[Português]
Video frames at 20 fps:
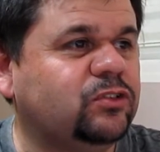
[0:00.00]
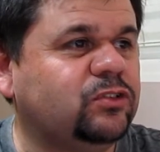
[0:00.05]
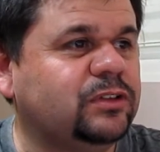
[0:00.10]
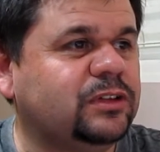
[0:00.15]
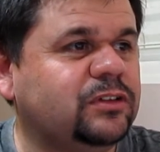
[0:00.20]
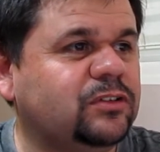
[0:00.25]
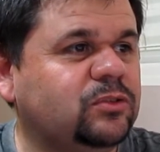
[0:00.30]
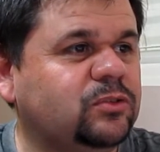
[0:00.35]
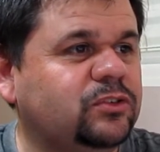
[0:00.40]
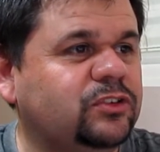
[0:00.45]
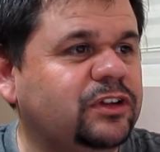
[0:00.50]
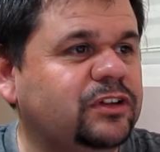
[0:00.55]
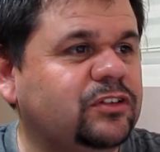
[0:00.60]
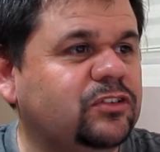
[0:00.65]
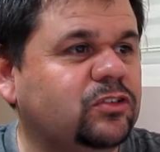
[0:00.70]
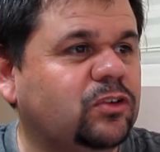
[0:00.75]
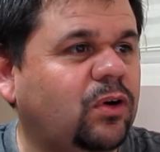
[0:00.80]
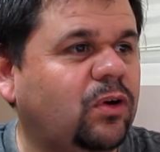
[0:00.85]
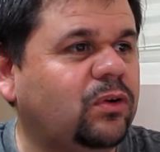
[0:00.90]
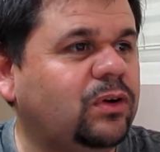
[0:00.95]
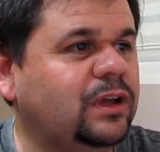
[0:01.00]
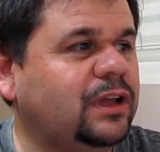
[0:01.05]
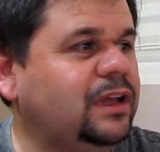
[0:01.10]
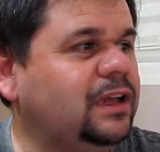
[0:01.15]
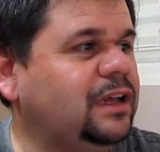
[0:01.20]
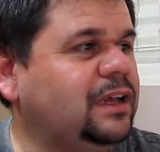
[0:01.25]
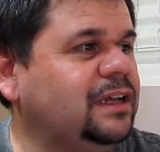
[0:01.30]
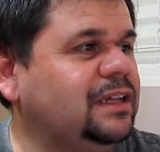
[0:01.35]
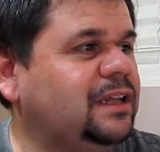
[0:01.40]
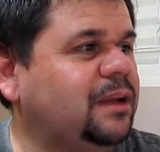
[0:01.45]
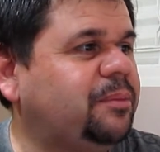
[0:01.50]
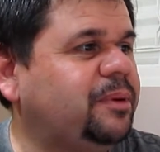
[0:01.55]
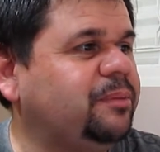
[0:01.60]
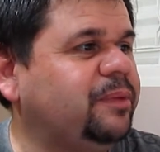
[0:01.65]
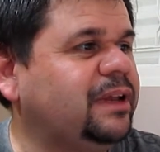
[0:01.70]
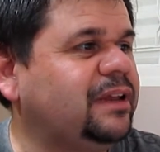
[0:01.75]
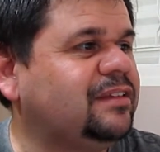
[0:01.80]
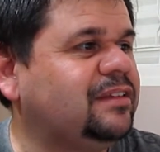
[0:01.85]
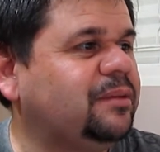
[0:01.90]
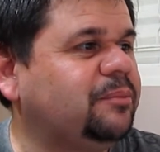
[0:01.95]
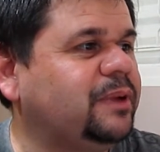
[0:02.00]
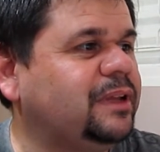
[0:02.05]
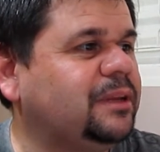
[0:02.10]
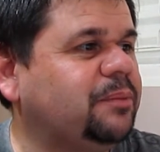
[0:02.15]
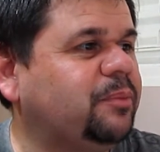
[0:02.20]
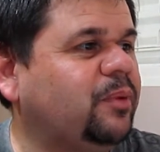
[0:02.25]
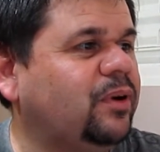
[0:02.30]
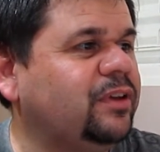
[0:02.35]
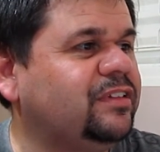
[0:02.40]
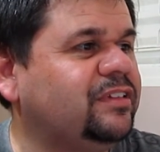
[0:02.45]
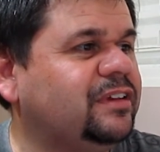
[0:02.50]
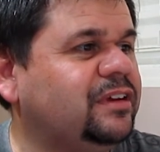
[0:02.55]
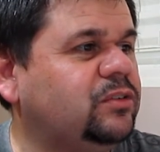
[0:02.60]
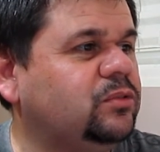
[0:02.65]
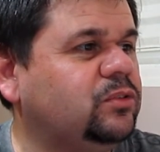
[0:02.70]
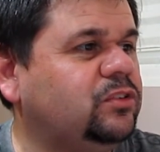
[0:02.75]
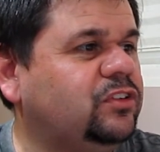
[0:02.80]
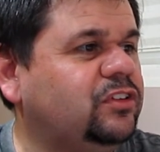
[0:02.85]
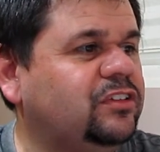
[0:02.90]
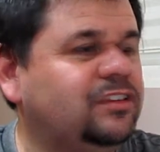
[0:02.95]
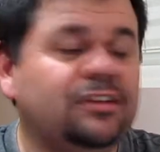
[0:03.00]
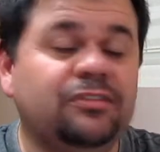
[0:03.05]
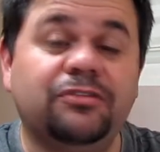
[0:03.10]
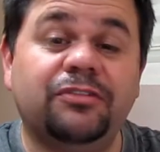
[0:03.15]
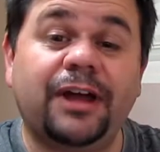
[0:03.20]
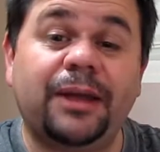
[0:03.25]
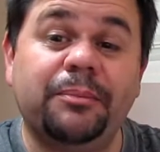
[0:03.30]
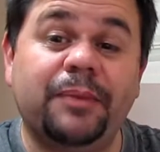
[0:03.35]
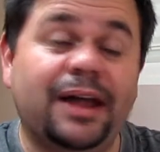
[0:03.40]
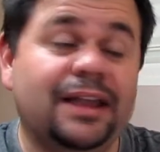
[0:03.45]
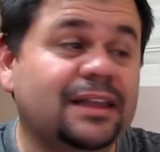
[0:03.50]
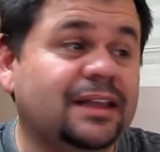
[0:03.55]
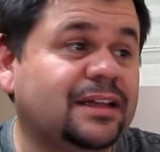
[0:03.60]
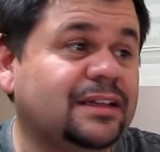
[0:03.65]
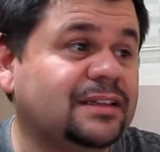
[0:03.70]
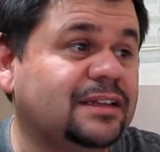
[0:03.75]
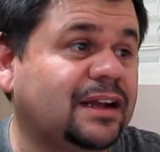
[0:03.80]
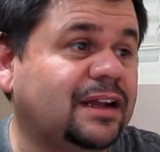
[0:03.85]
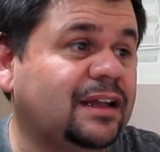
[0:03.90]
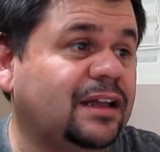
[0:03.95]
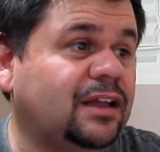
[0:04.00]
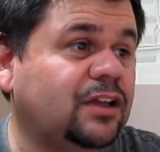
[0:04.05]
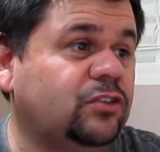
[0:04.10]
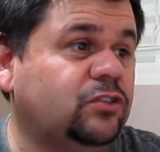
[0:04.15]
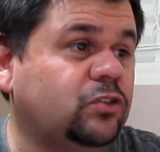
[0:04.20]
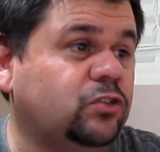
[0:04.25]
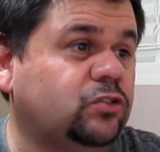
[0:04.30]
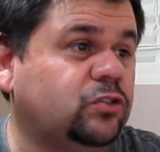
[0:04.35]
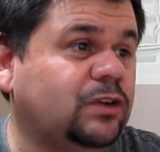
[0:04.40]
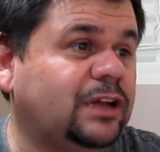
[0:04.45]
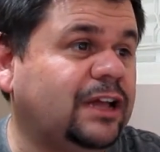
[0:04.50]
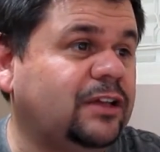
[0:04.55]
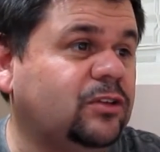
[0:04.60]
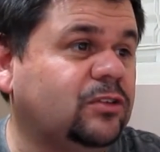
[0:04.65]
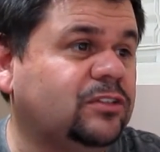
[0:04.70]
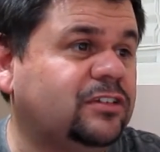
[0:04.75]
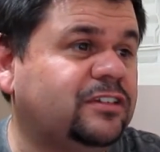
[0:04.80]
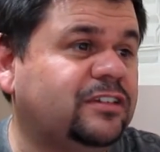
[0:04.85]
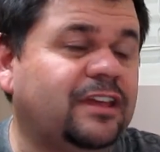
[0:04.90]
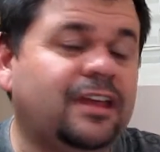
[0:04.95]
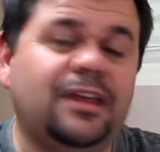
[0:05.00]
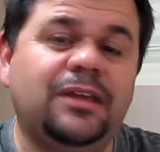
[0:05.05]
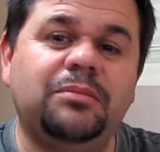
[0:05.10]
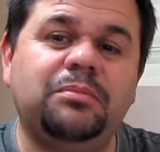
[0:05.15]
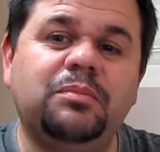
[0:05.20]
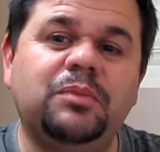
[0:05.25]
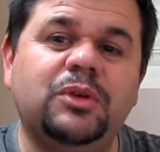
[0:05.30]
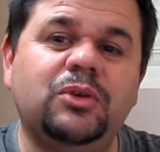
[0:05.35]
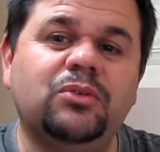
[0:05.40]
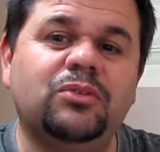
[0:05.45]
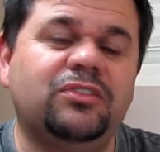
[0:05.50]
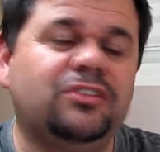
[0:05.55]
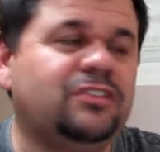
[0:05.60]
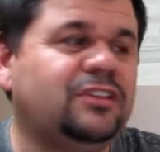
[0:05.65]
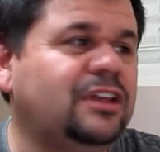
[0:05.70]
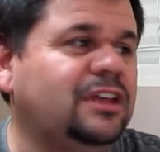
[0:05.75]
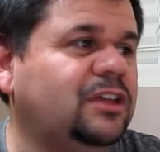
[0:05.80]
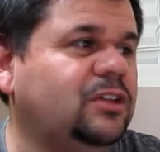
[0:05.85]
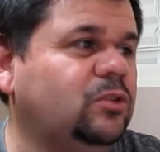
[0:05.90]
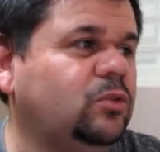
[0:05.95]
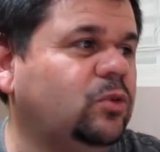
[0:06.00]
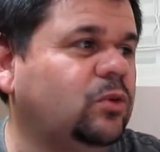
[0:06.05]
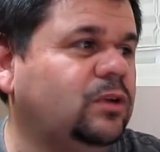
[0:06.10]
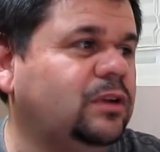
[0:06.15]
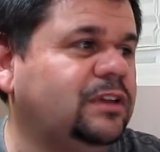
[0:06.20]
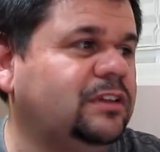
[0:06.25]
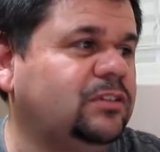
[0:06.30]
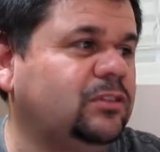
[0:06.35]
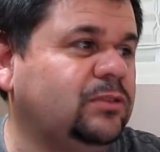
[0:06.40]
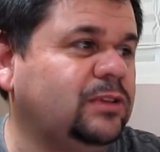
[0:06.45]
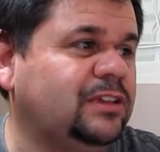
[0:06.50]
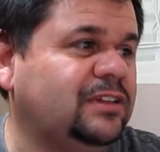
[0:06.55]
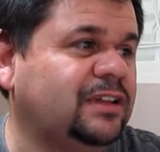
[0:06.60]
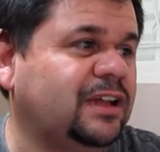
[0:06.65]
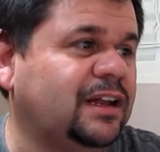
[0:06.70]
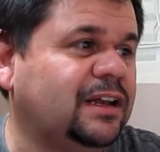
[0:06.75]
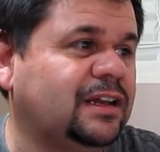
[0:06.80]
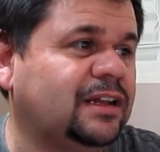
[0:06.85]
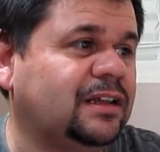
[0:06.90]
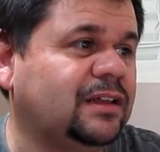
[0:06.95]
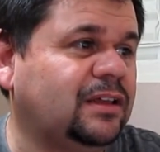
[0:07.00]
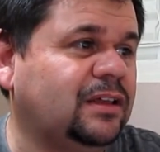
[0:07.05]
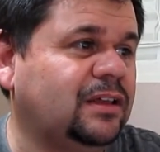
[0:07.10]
juntas num dia de sol, e na primeira semana após ser notícia em Vai Malandra, Jojo ganhou 100 mil seguidores no Instagram.